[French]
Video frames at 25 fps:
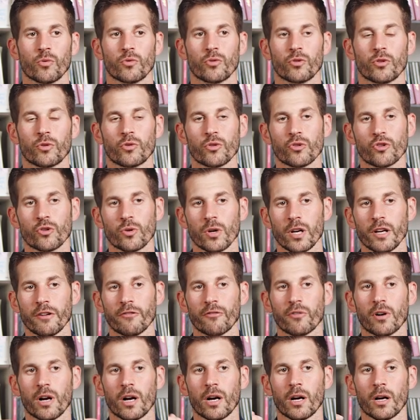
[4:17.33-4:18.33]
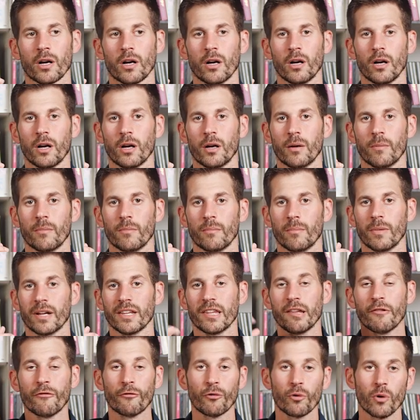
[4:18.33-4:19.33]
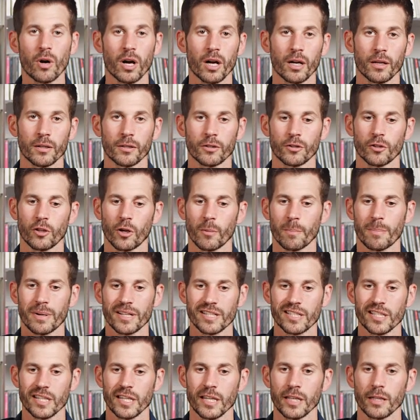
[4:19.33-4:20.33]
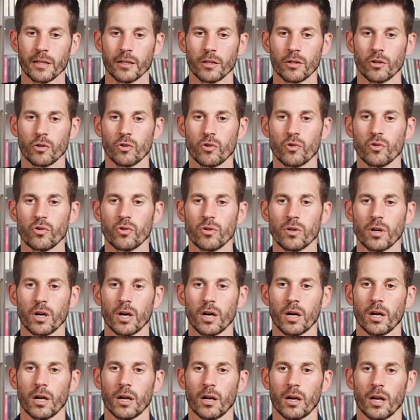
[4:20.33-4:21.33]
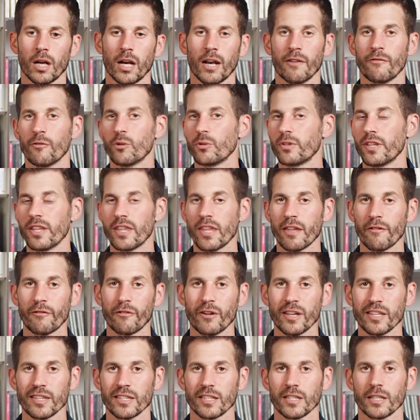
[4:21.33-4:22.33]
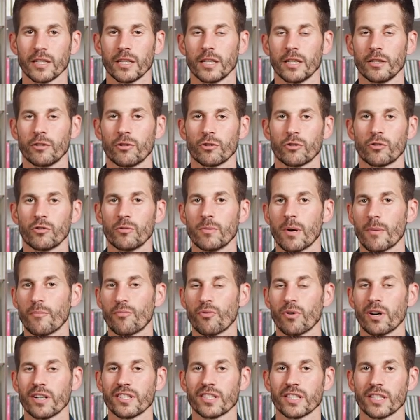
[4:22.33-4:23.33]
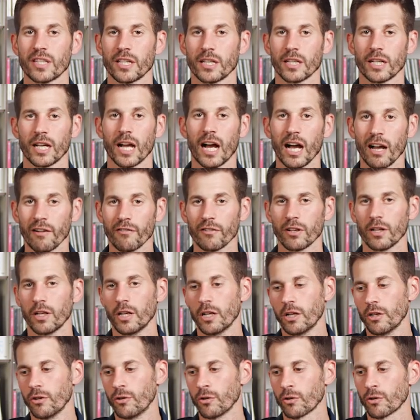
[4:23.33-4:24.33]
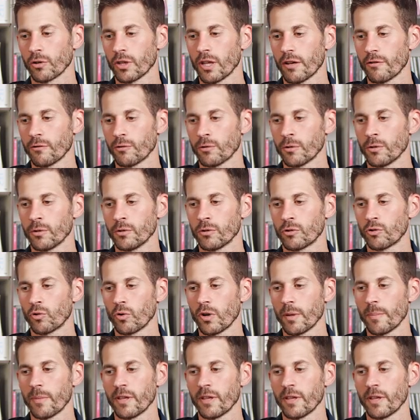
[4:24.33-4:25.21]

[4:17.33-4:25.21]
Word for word: du coup, je suis allé voir euh, bah, des fois dans le passé où euh, elle avait eu des défaites et du coup, bah, pour elle, c'était grave. Donc, on a vu tous les